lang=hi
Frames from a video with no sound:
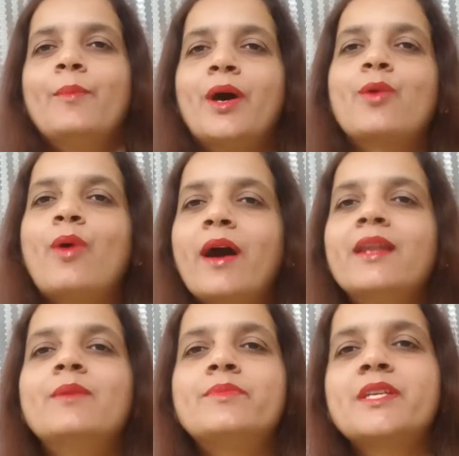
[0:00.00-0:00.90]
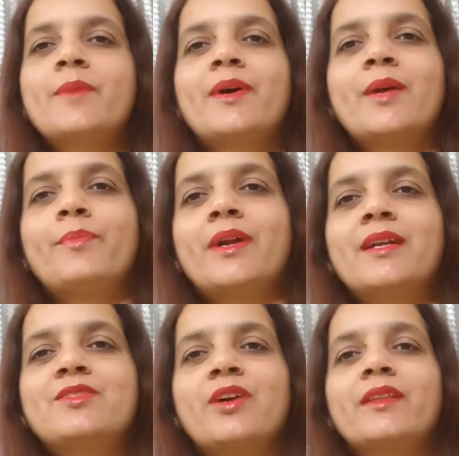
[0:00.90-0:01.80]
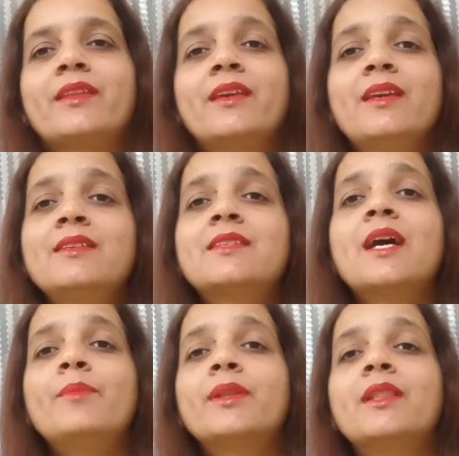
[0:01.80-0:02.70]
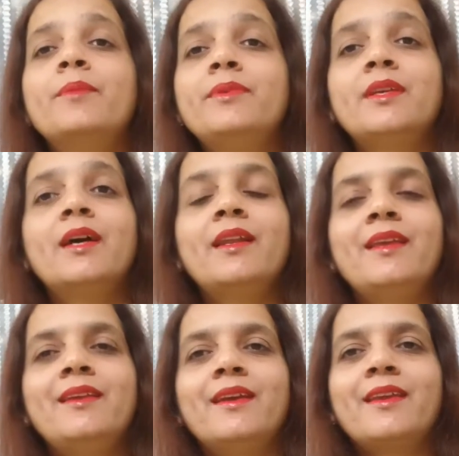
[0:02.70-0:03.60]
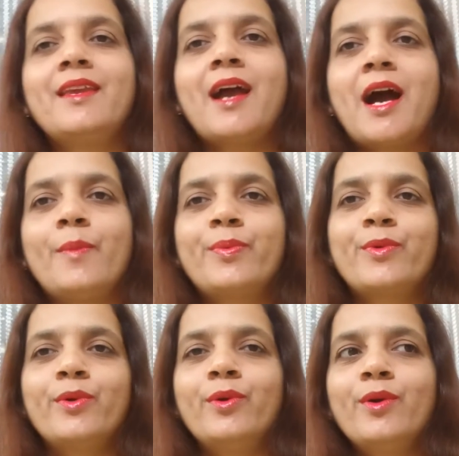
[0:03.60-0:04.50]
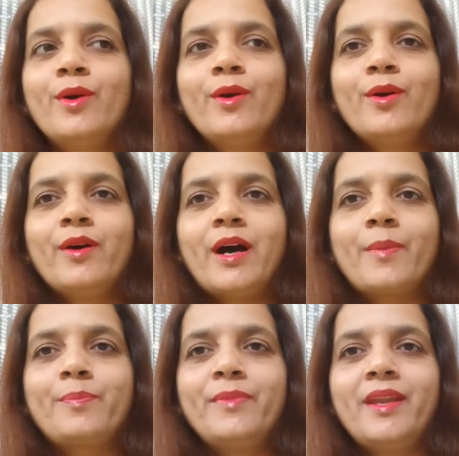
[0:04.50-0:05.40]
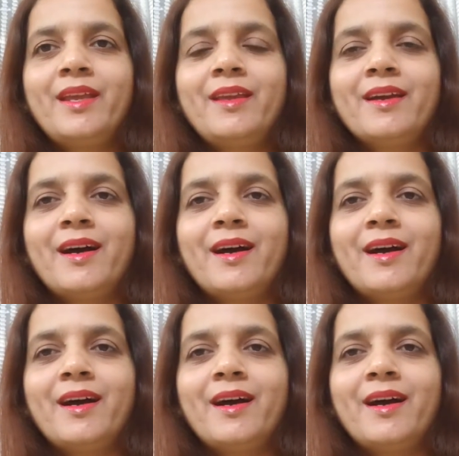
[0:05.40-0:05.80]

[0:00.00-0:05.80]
भगवान हमसे हमारा प्राण चाहते हैं इसका मतलब यह नहीं है कि आपको अपने